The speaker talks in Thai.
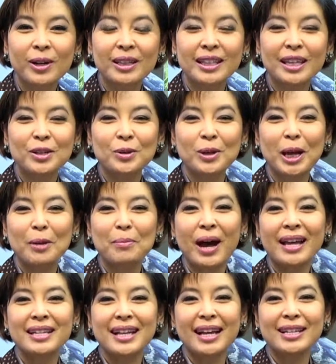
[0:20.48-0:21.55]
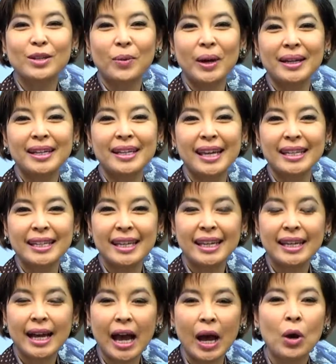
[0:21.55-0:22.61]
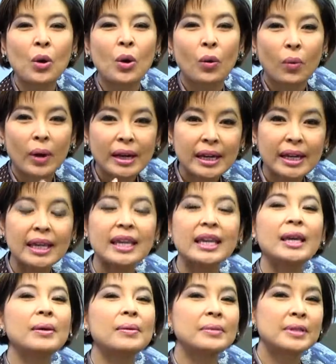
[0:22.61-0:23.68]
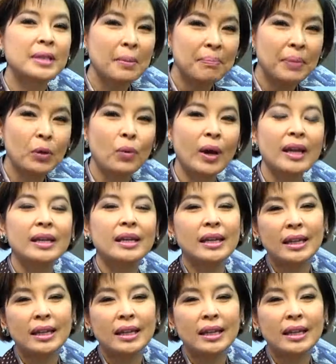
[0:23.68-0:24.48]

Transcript: วาร์ตี้ทูเดย์บายสายสวรรค์ขยันยิ่งค่ะ วันนี้จะเป็นวัน